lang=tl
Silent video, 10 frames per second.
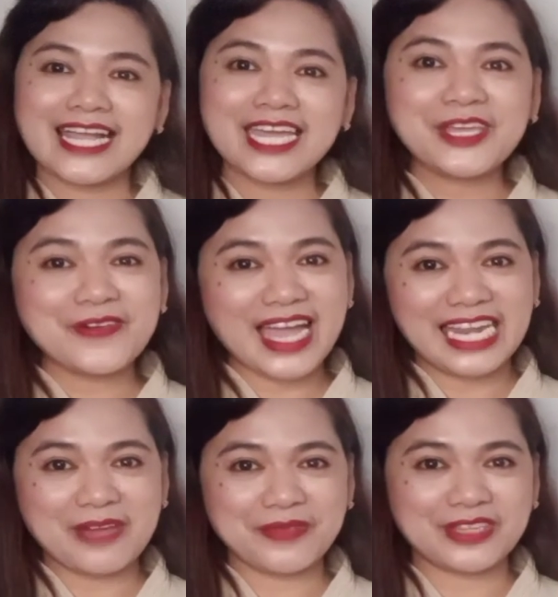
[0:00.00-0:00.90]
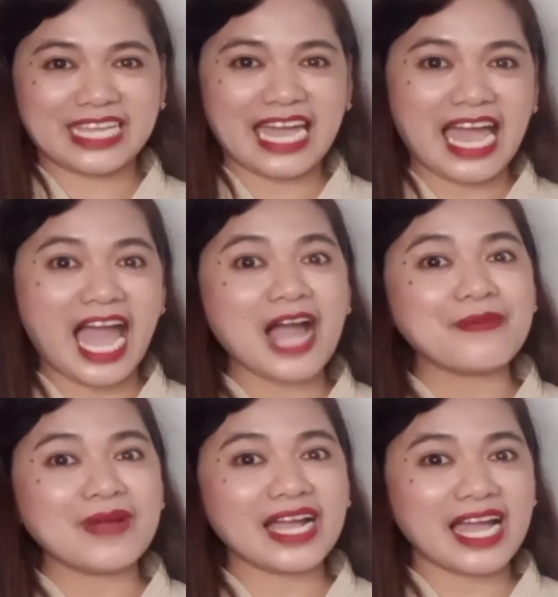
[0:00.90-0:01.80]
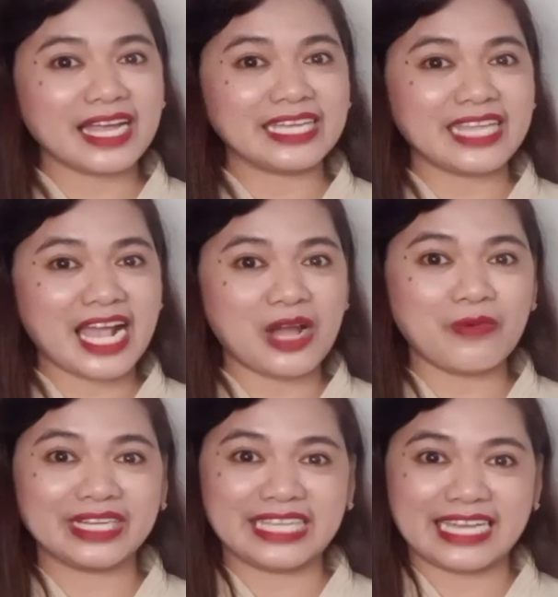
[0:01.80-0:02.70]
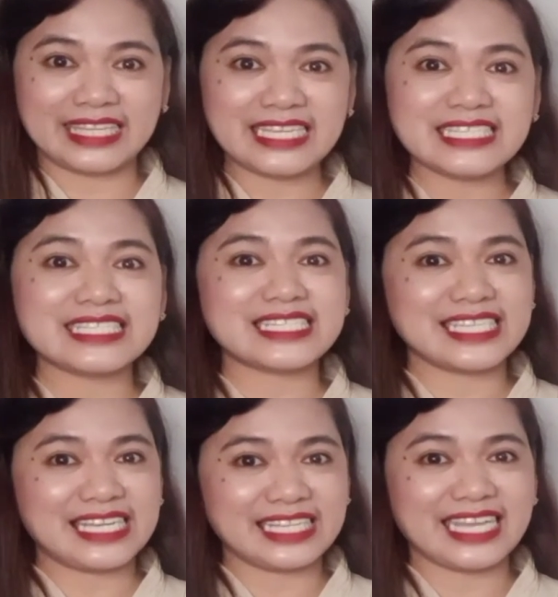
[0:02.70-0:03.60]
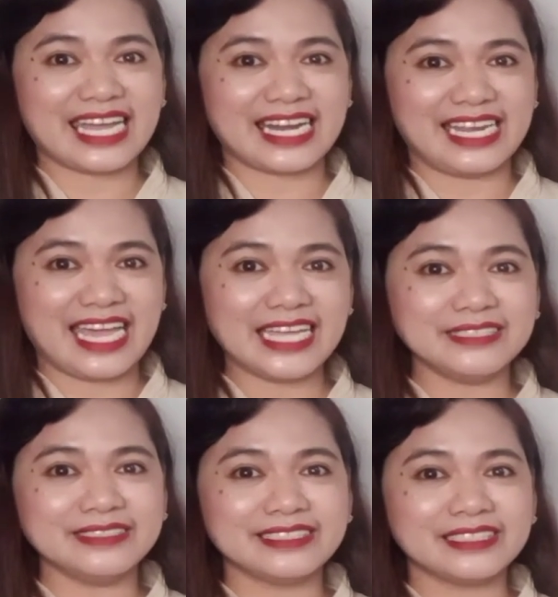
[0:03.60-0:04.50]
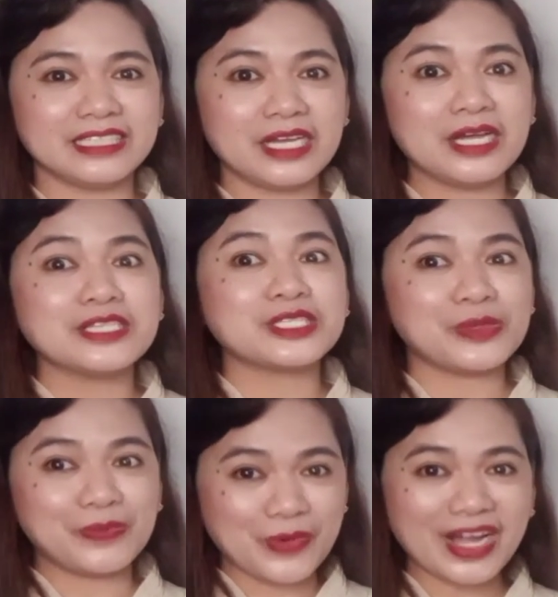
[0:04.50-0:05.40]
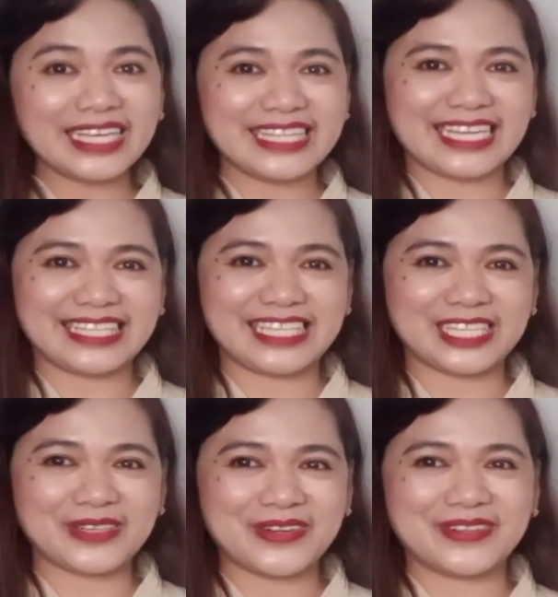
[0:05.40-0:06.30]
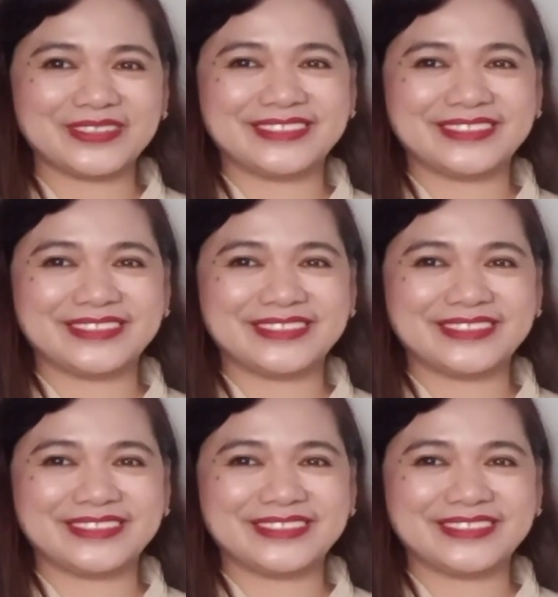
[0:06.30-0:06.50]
Ngayong alam nyo na ang mga ginagawa natin sa silid-aralan, subukan natin ito.